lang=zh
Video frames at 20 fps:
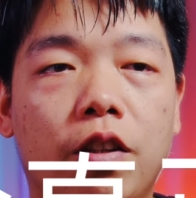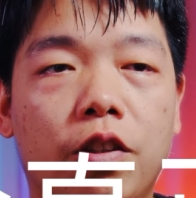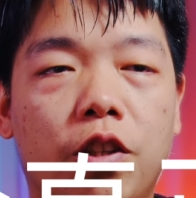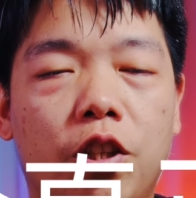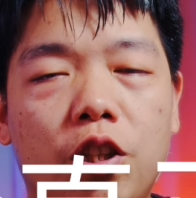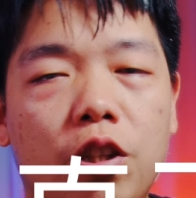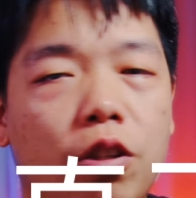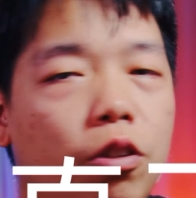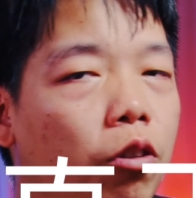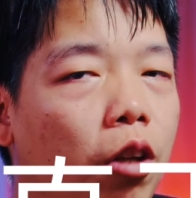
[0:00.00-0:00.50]

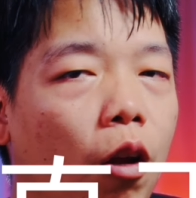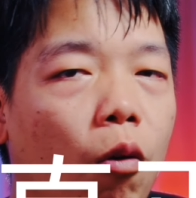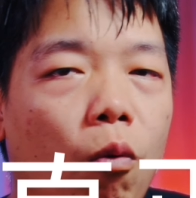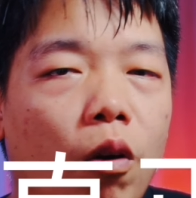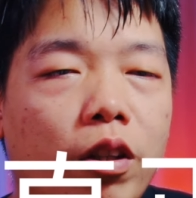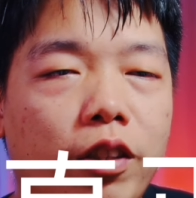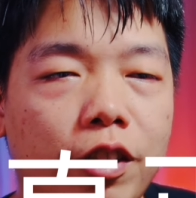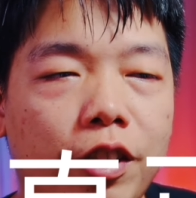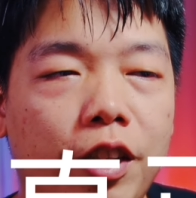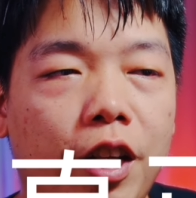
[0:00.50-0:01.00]
其实就像
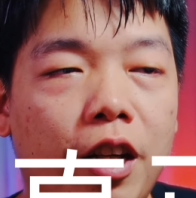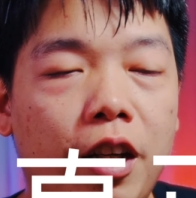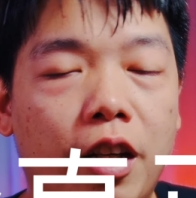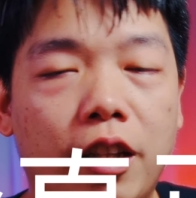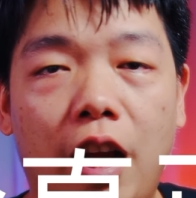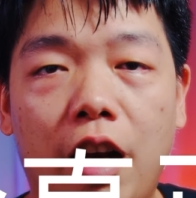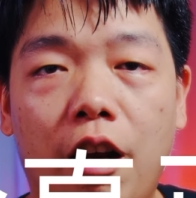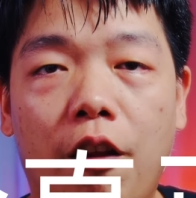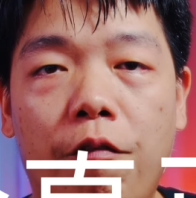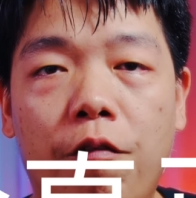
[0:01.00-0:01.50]
我之前给
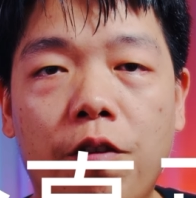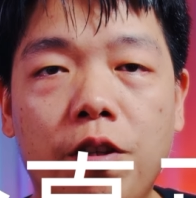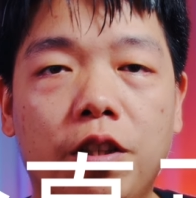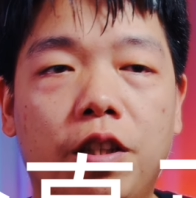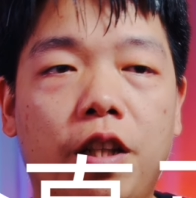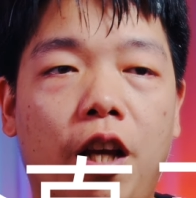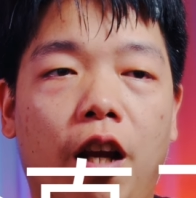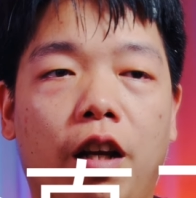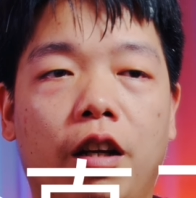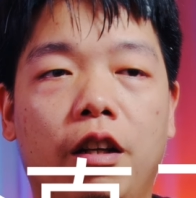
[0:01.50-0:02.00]
大家分
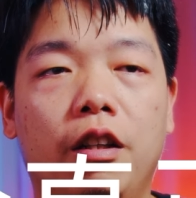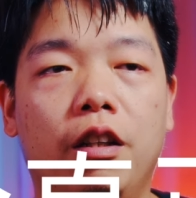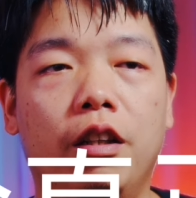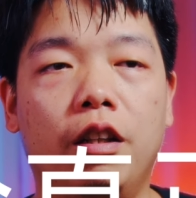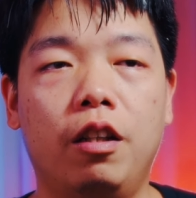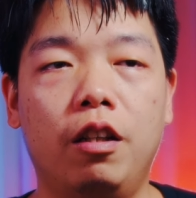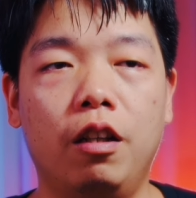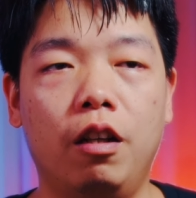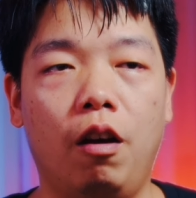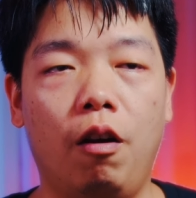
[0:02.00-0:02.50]
享的一
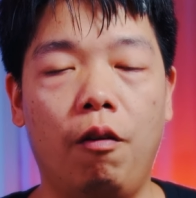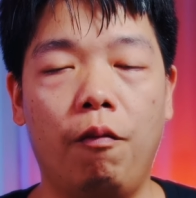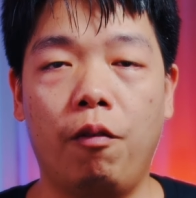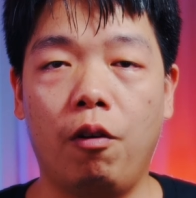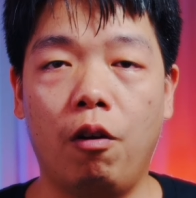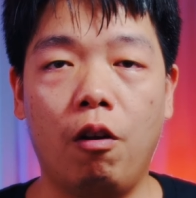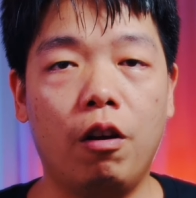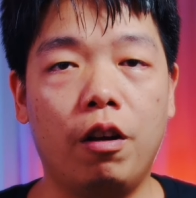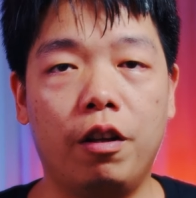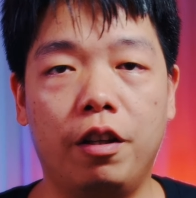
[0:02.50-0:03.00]
个
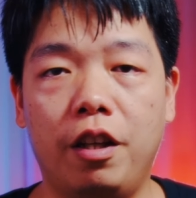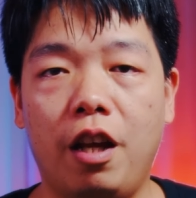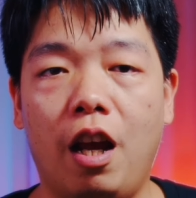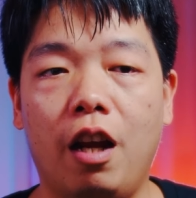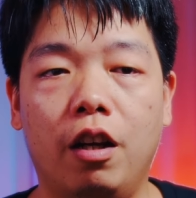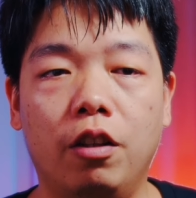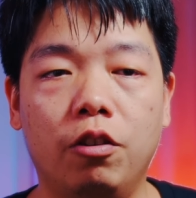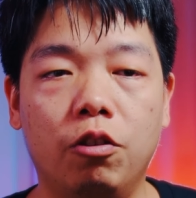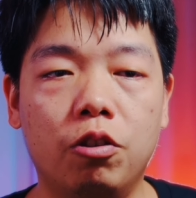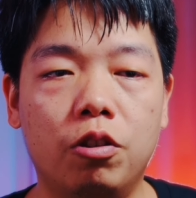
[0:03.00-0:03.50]
vlog 一
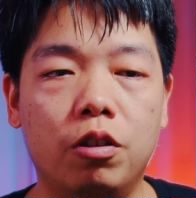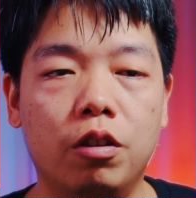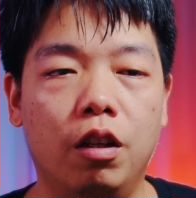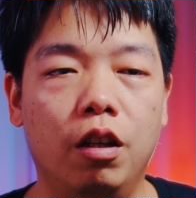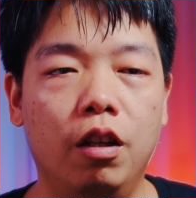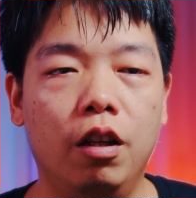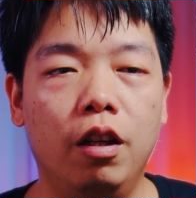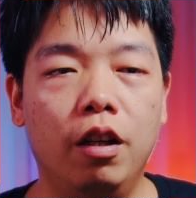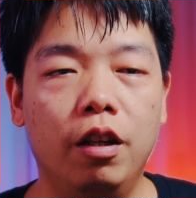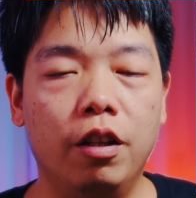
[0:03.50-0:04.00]
样的，就是
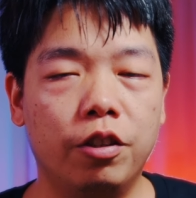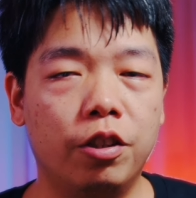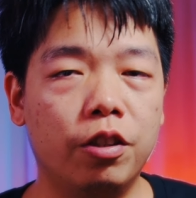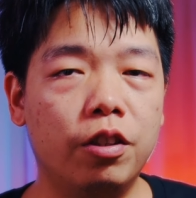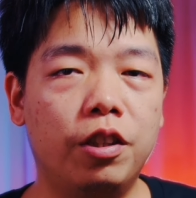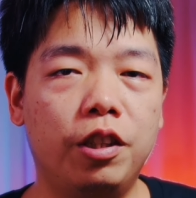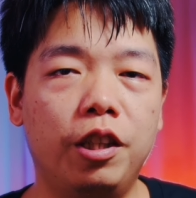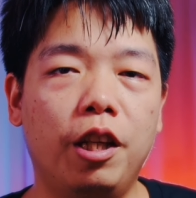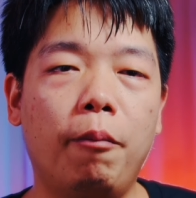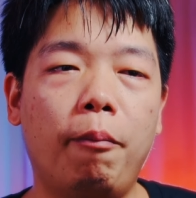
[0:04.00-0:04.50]
其
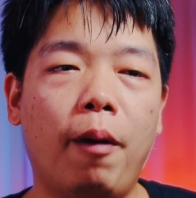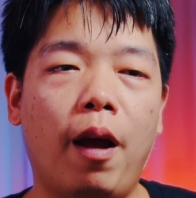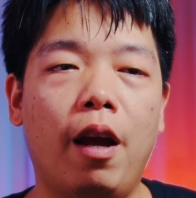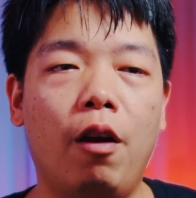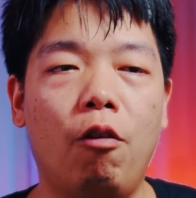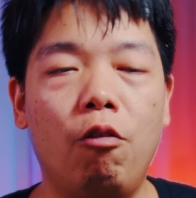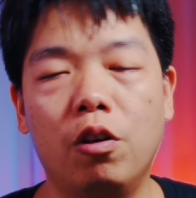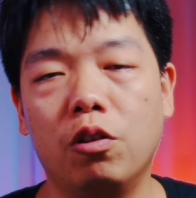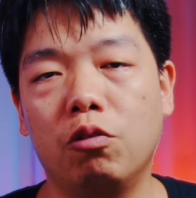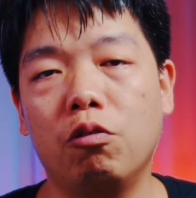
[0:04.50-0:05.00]
实街
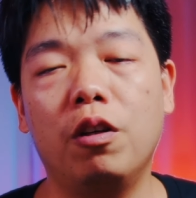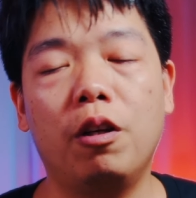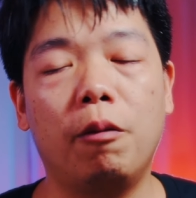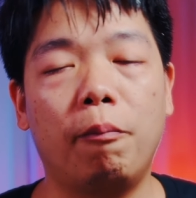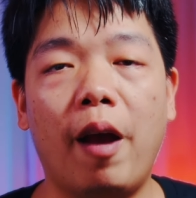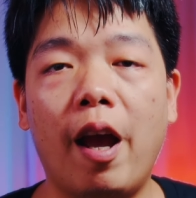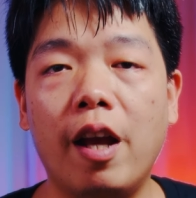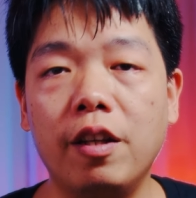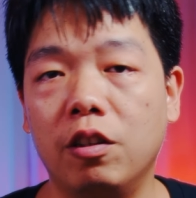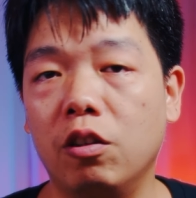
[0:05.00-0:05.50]
拍或者说你
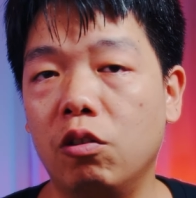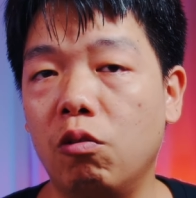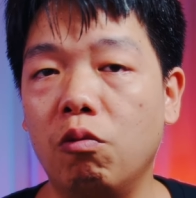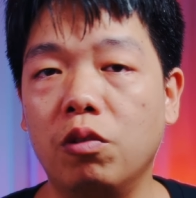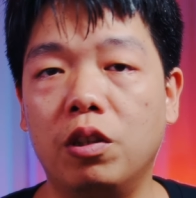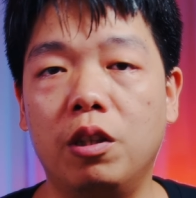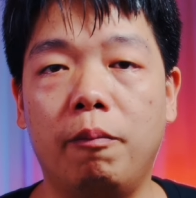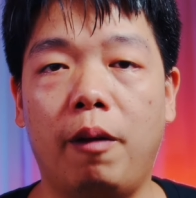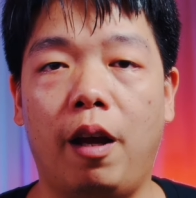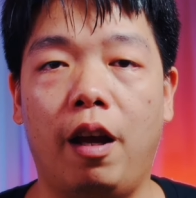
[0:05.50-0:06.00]
拍摄东
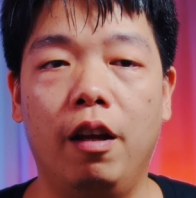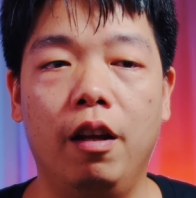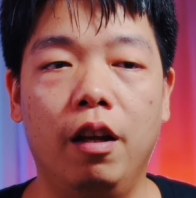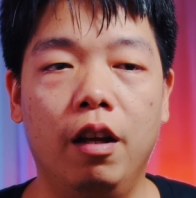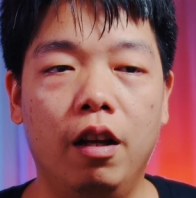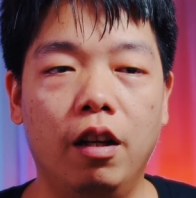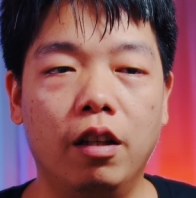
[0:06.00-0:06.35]
西吧，